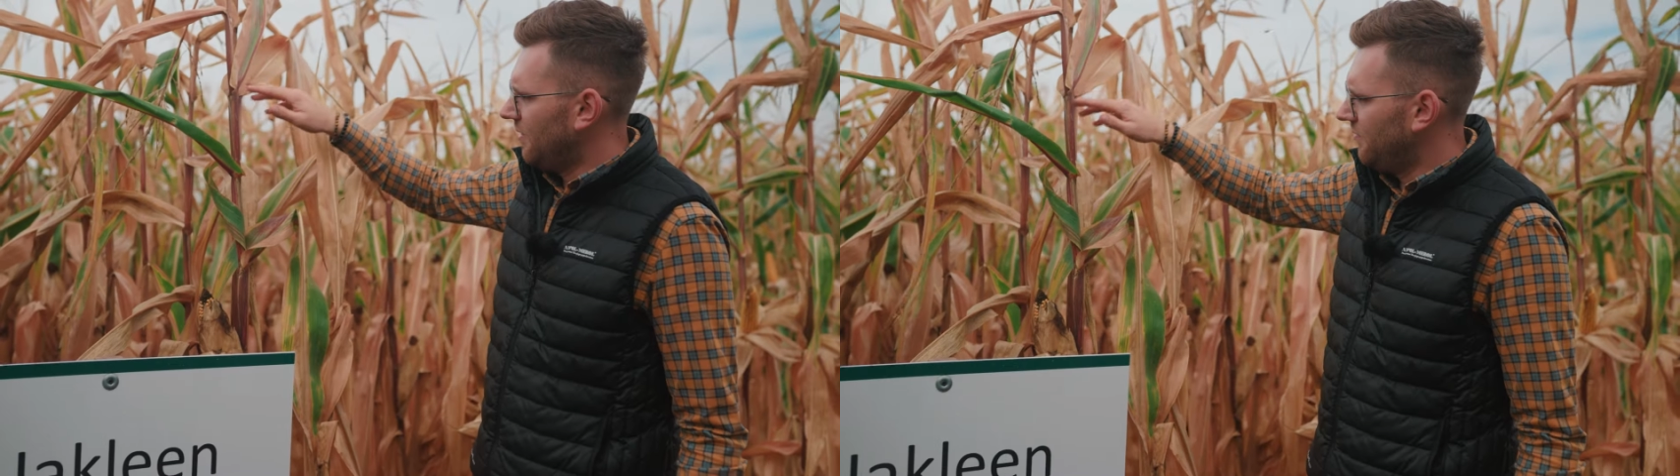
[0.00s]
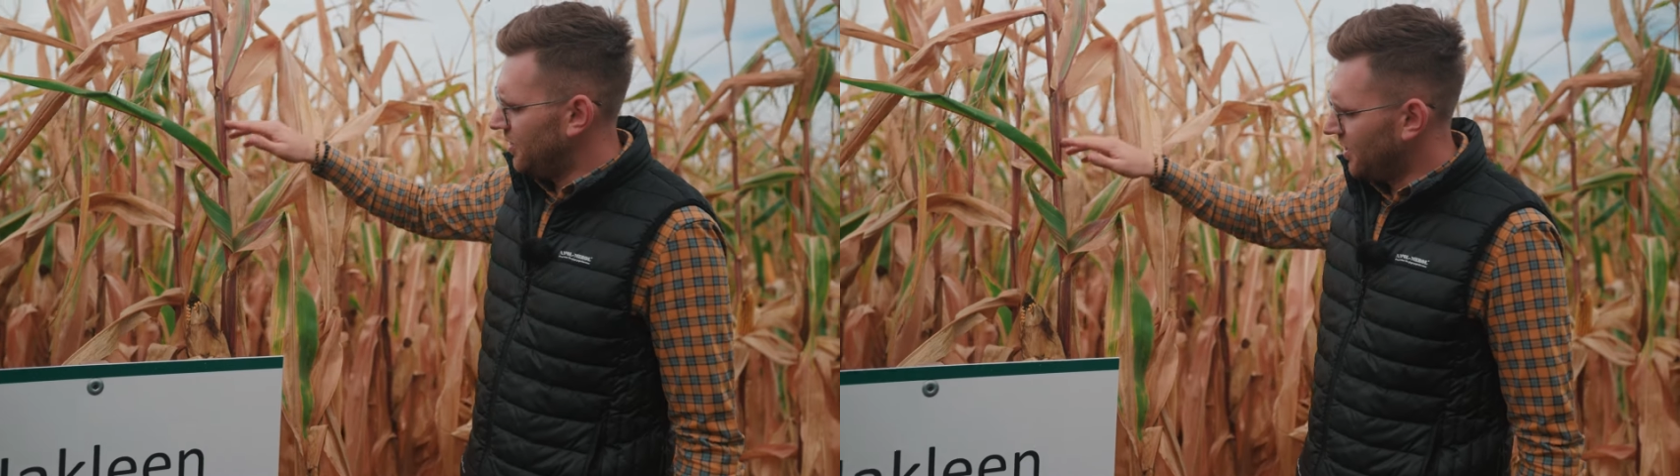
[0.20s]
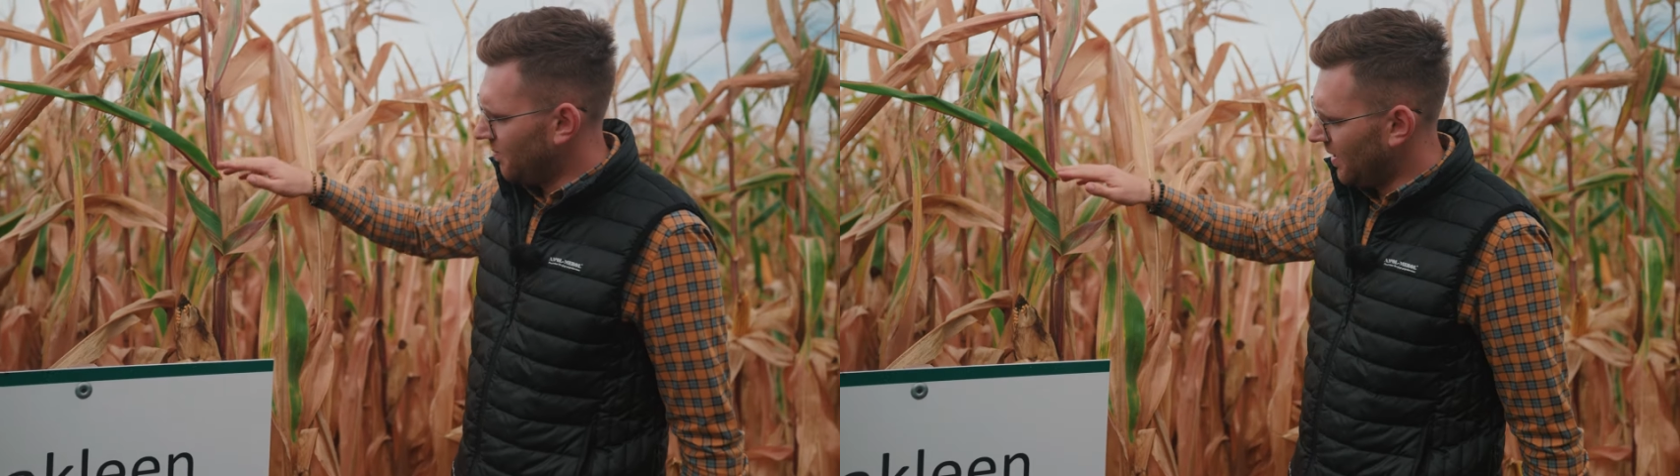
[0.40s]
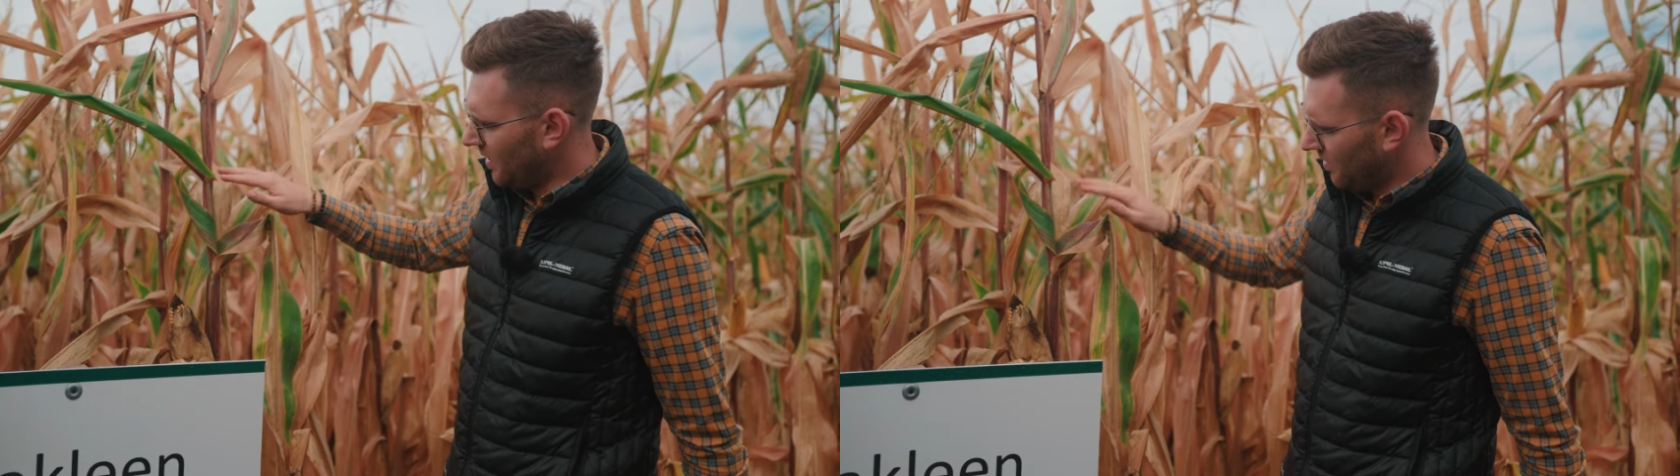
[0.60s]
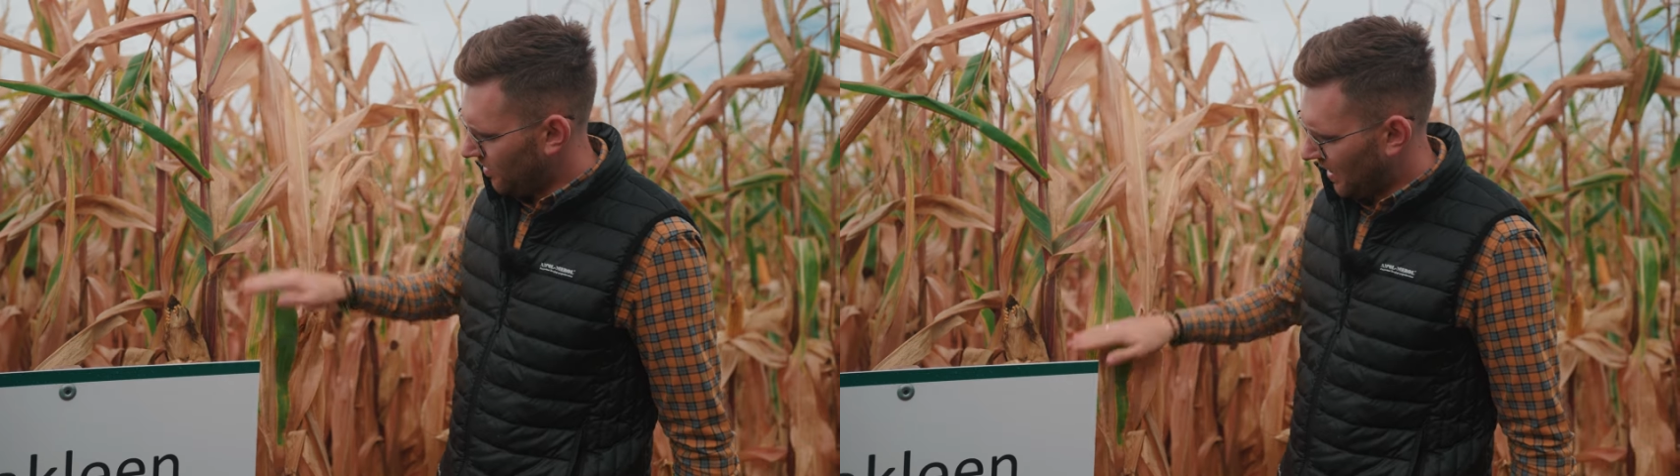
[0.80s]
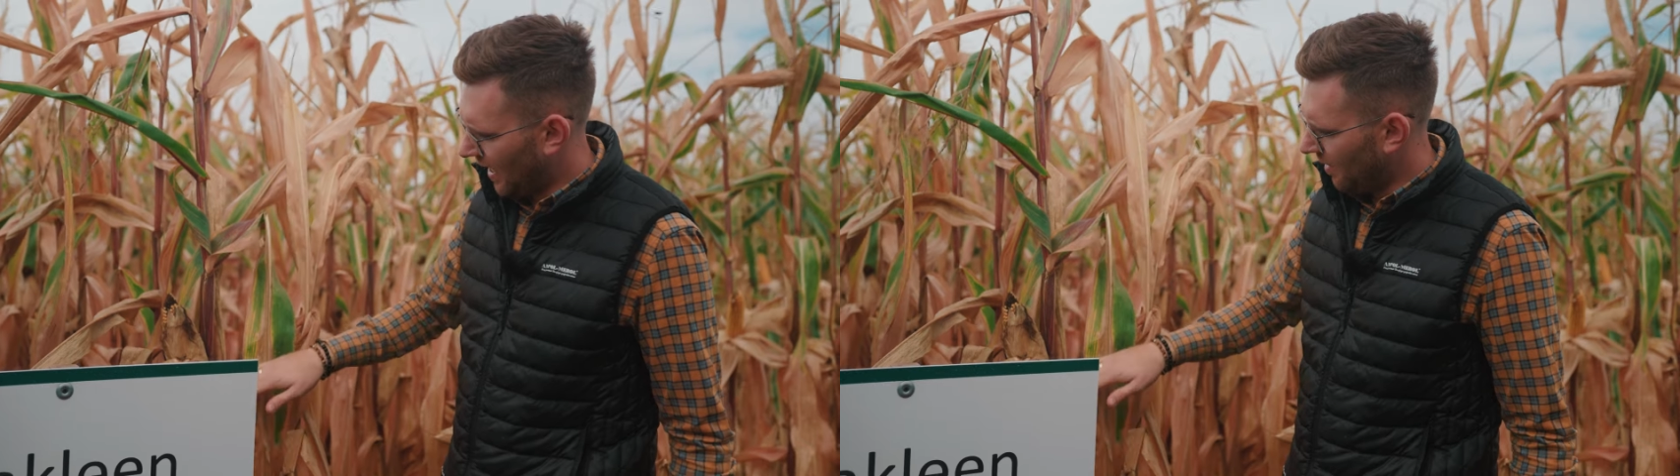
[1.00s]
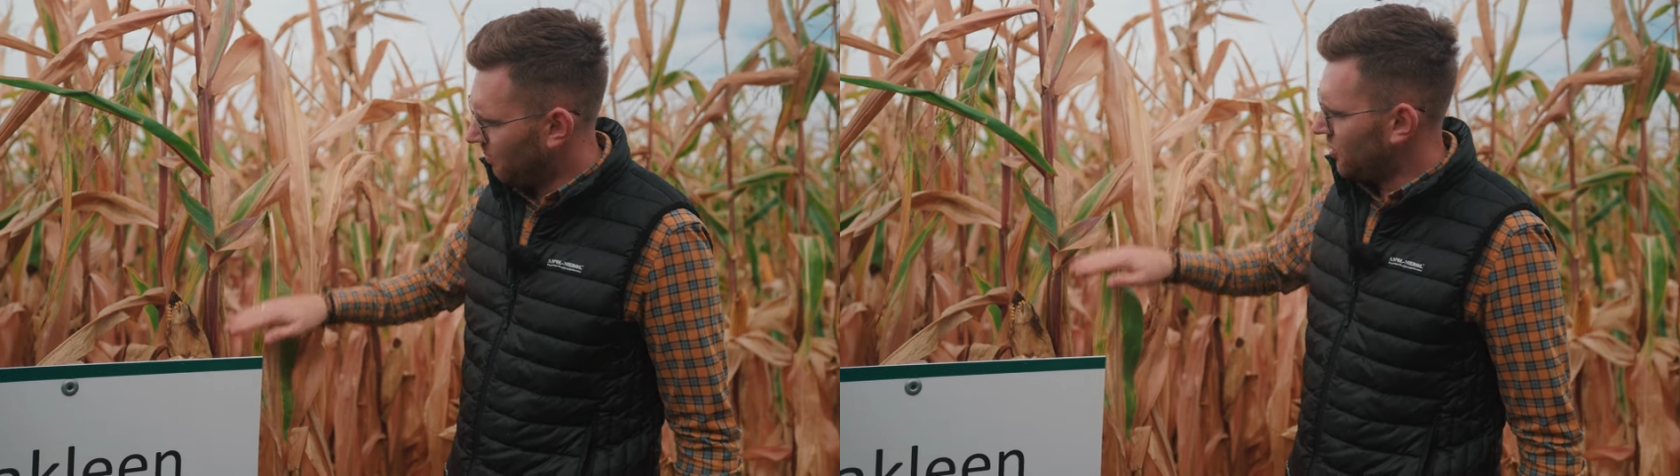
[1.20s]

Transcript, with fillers: Widzimy te